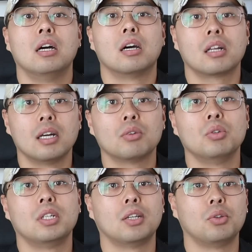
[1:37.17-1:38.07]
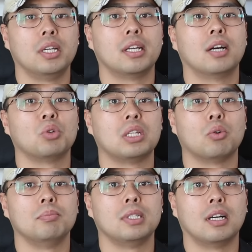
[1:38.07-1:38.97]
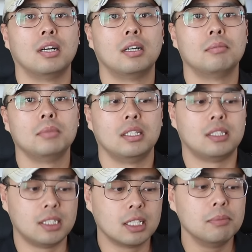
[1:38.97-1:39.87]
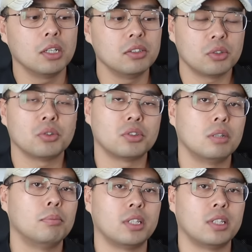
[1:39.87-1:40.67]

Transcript: 라고 이렇게 또 얘기를 하고 있다고 합니다. 네, 지금 현재로서는 뭐